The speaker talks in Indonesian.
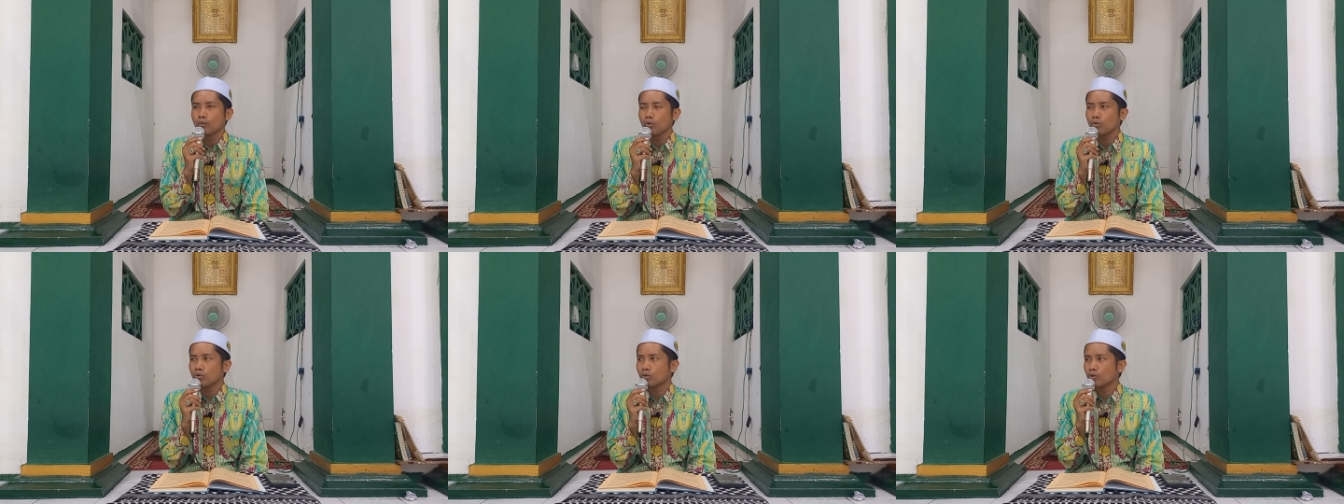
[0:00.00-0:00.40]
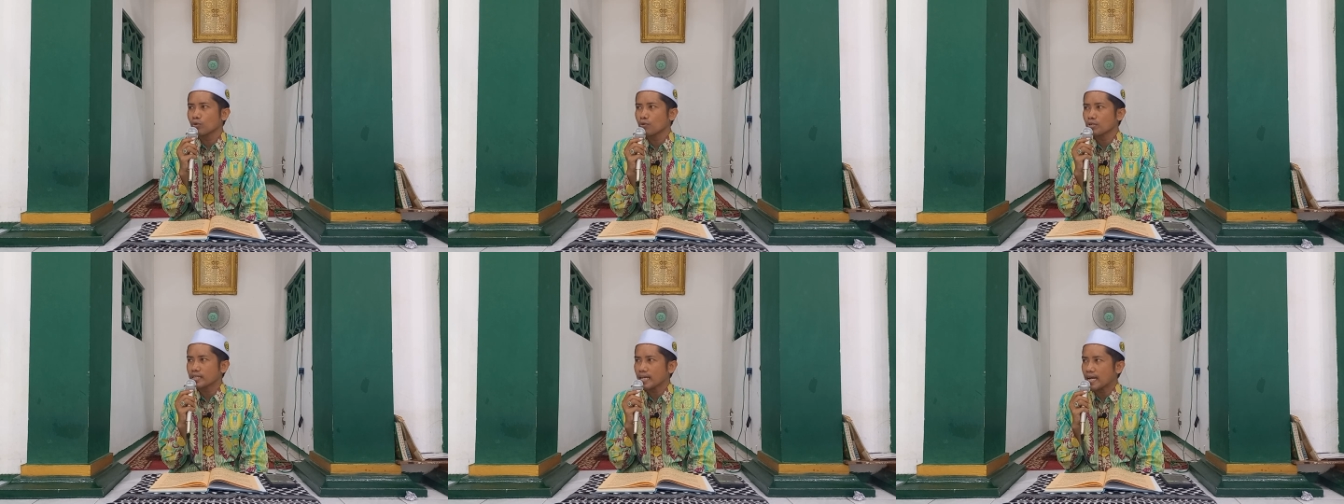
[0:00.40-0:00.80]

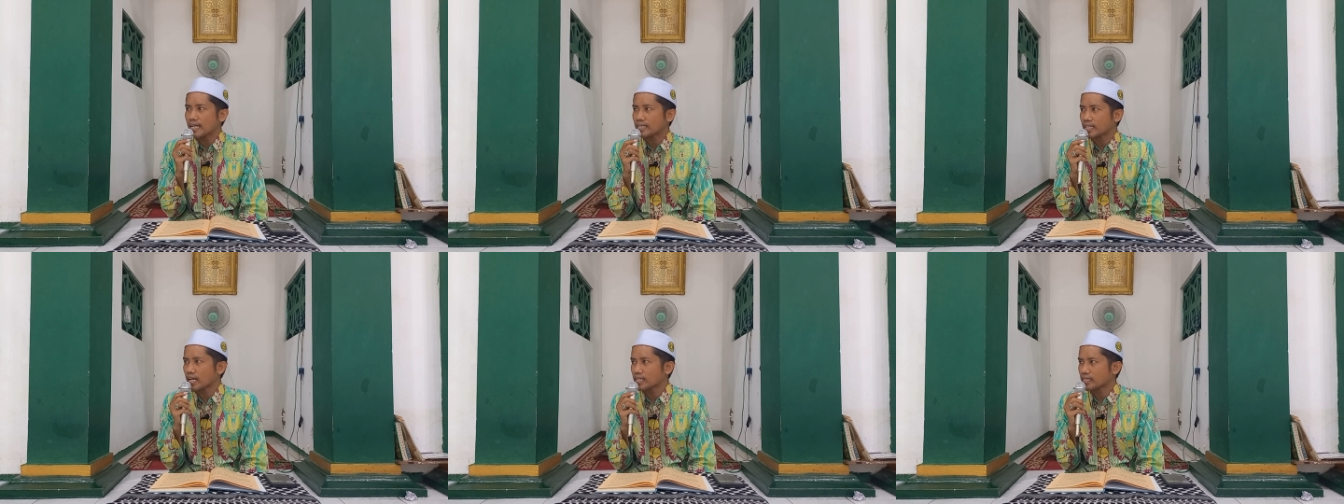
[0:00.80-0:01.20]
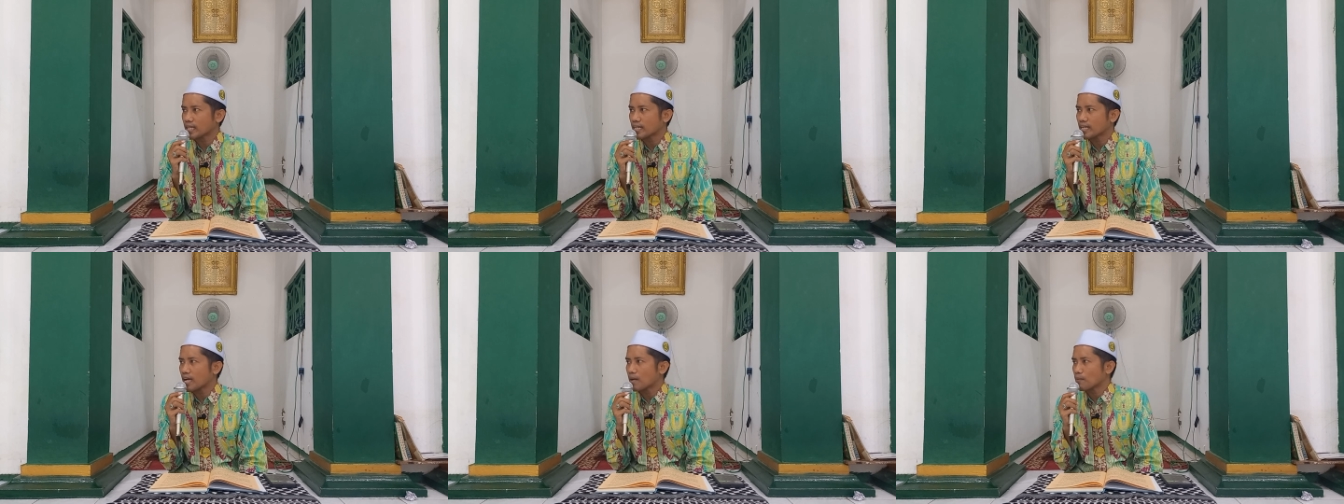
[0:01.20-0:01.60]
buku
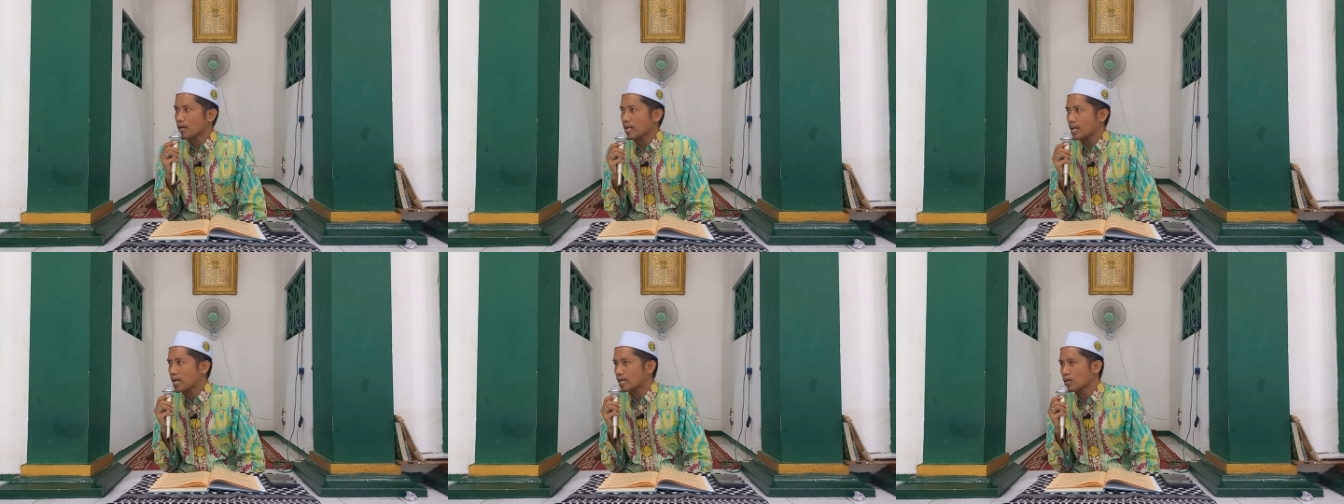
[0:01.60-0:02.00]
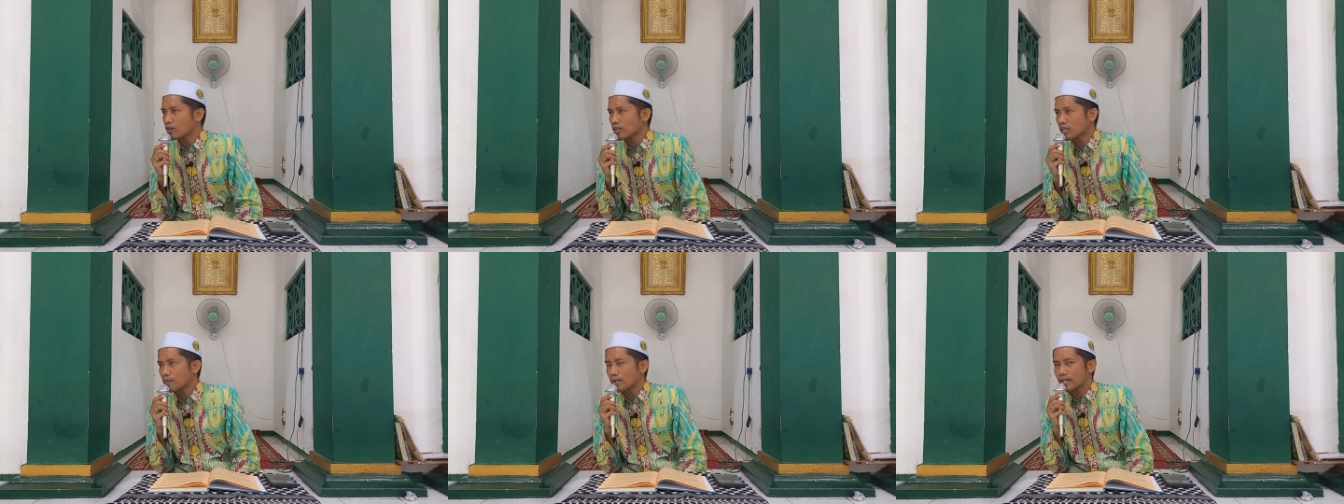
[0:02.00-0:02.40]
catatan amala kaula